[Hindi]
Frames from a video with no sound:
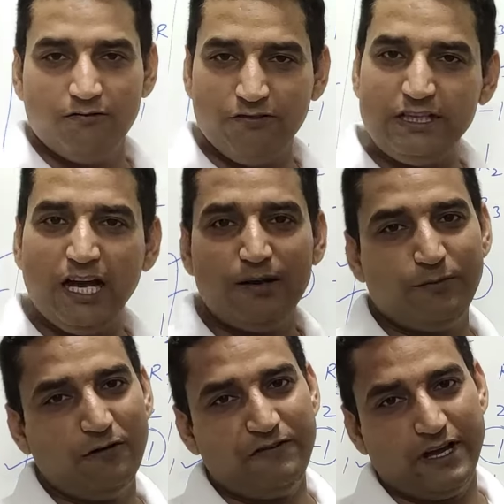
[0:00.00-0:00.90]
विद द
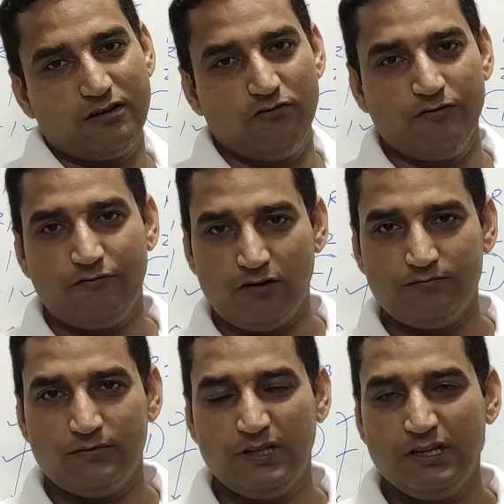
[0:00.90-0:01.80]
हेल्प ऑफ एक्लोन
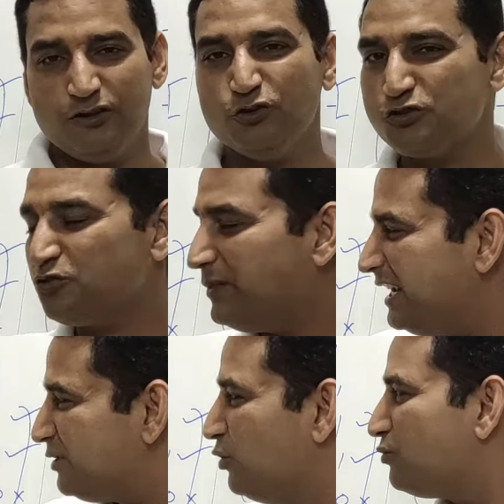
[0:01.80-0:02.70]
फॉर्म दोस्तों
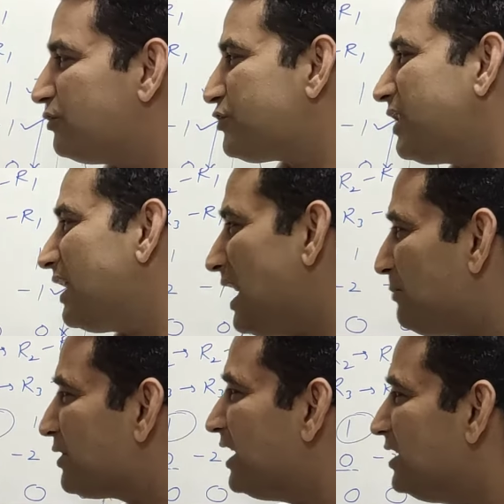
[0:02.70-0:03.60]
मैंने दो क्वेश्चन
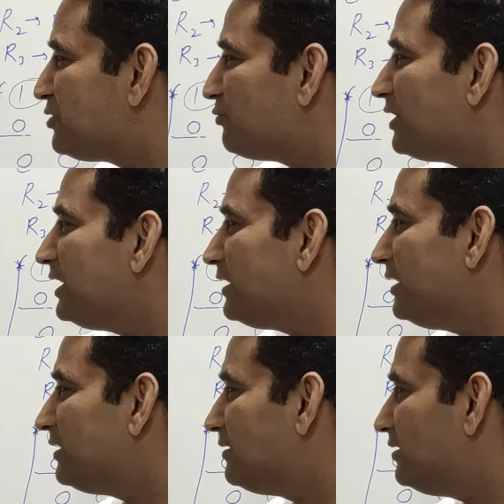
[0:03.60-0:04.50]
आपके लिए छोड़े
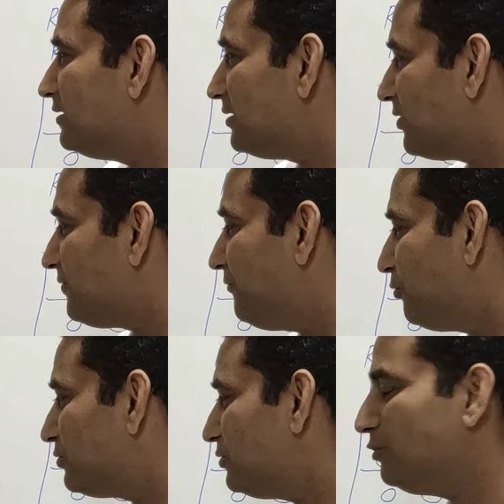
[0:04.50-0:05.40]
ये थर्ड और
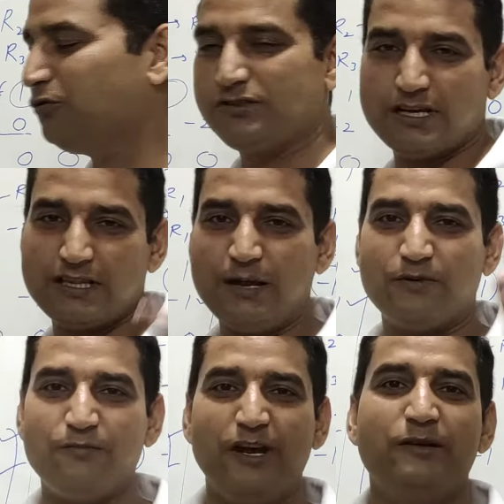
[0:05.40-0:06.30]
फोर्थ हो सकता है
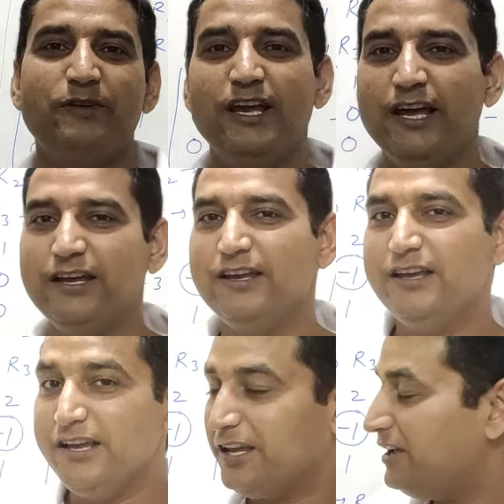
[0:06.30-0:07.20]
आपके माइंड में आए
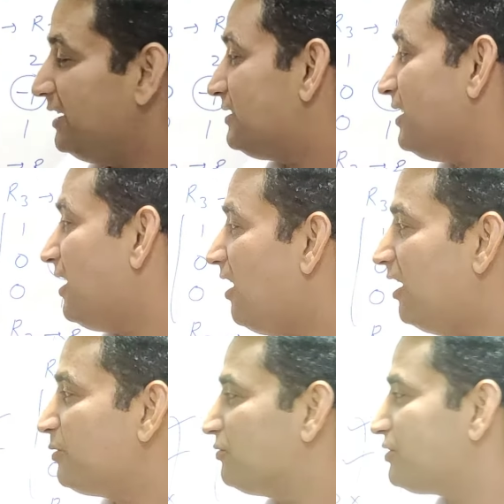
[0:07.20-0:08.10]
कि इतना
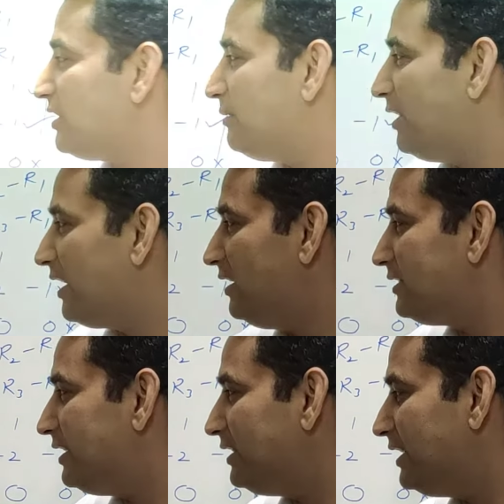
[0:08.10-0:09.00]
हार्ड क्वेश्चन हमारे लिए
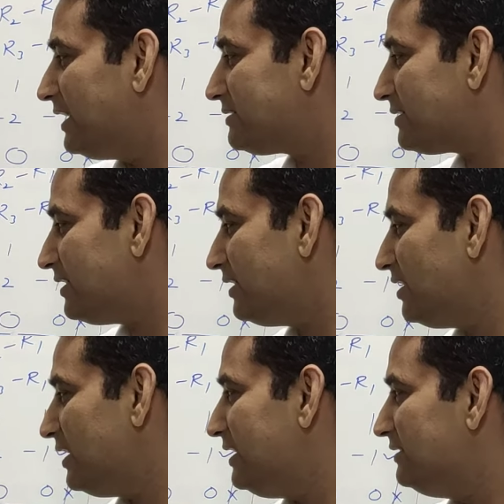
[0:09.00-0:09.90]
दे दिया इसने
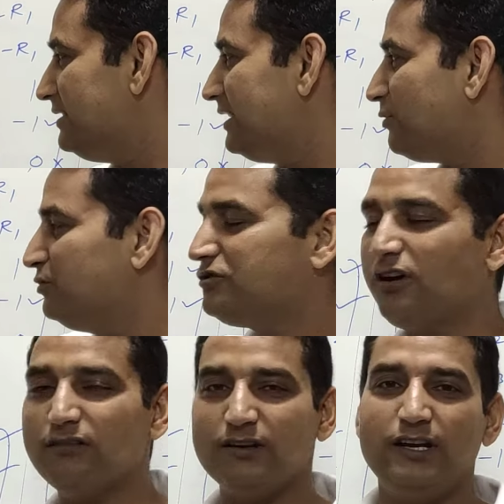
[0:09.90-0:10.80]
इजी खुद
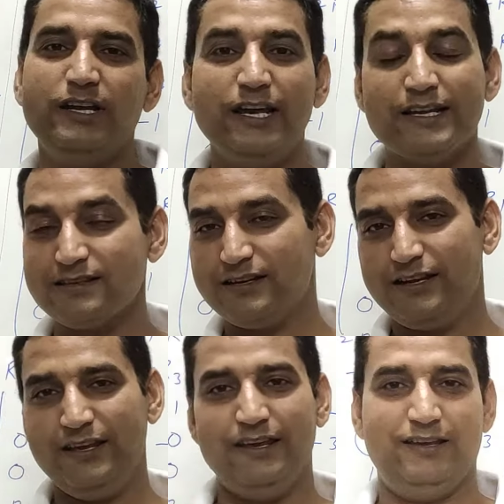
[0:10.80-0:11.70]
सॉल्व कर लिए ऐसा
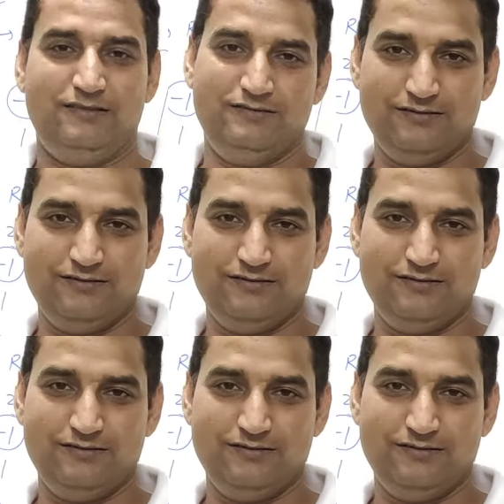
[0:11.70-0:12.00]
नहीं है